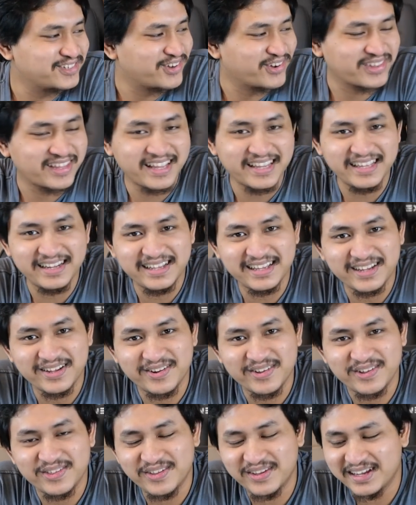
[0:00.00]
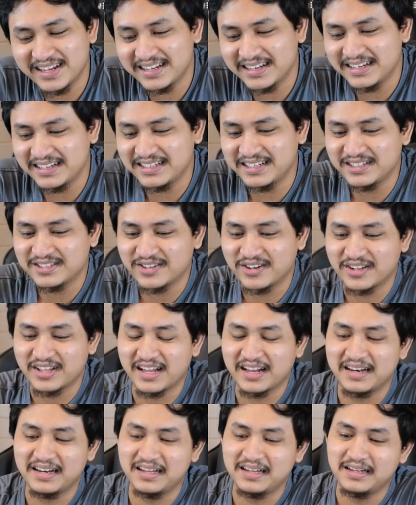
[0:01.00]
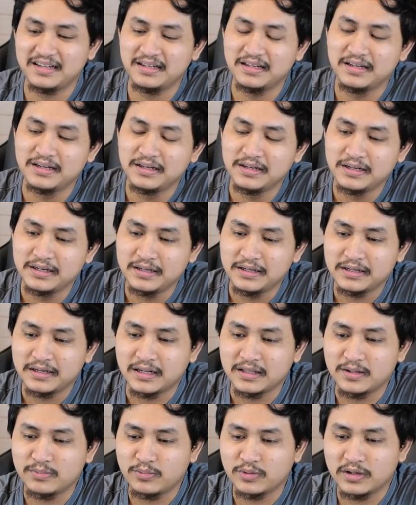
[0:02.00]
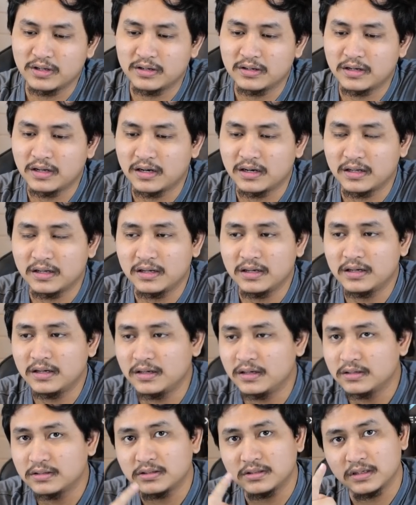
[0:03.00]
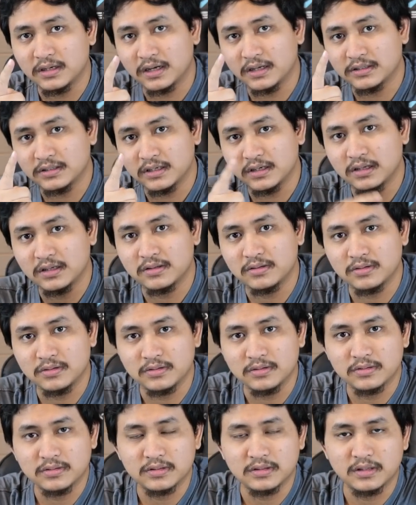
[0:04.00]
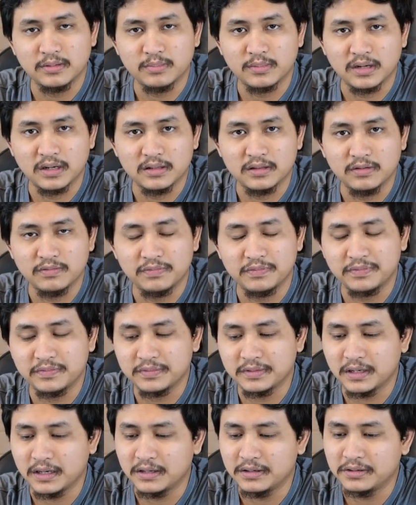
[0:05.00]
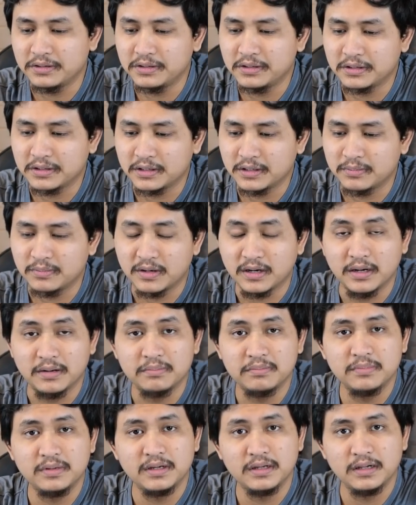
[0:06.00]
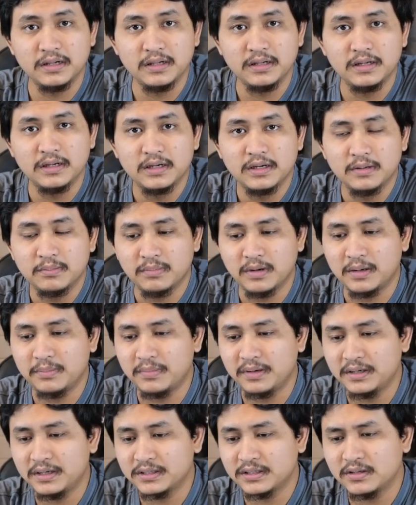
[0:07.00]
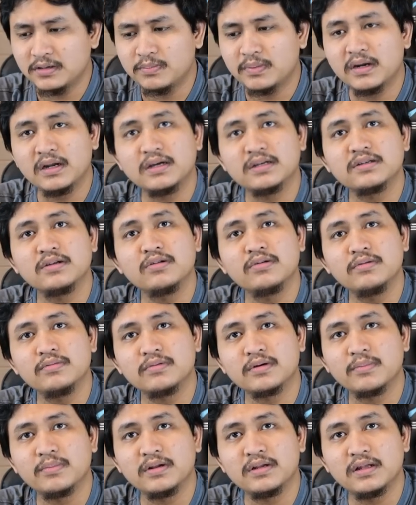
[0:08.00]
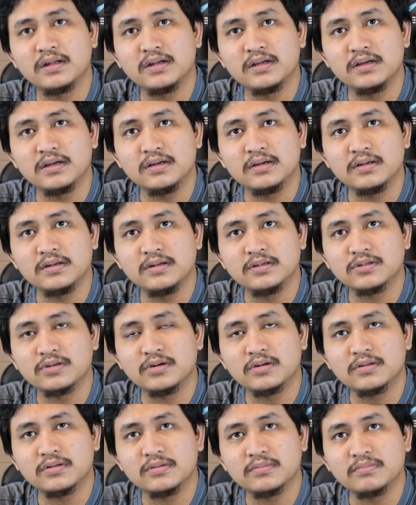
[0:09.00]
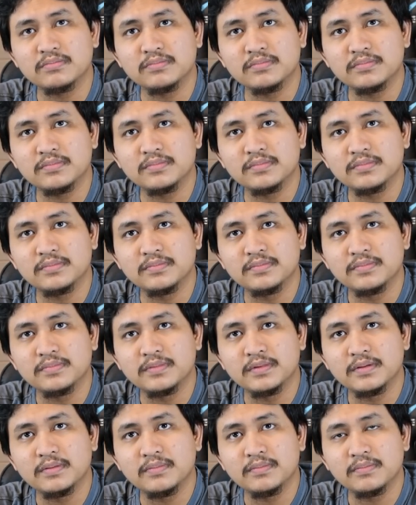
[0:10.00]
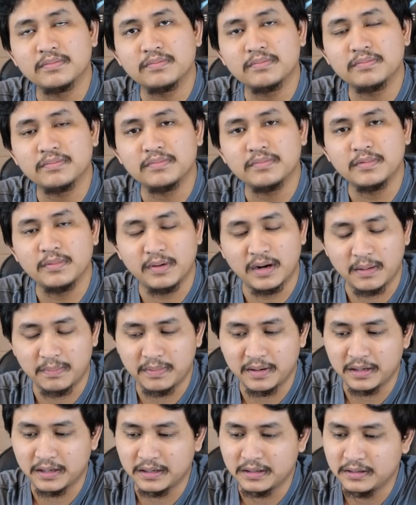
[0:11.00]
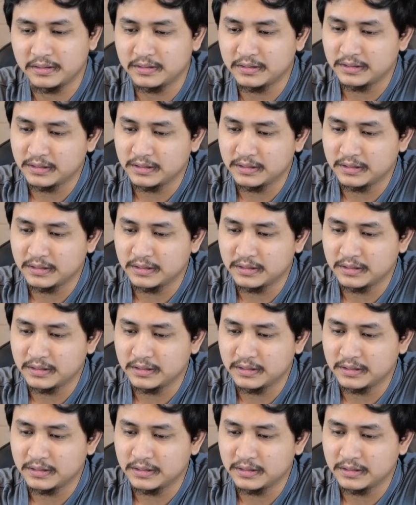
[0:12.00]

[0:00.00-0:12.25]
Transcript: Discord aja deh kalau gitu ya. Di Discord ada. Nanti mungkin dari si Reza atau tim kreatif lainnya akan mengambil bahan-bahan dari sana. Pernah nggak sih lu ngambil dari Discord? Uh, pernah lagi beberapa ya.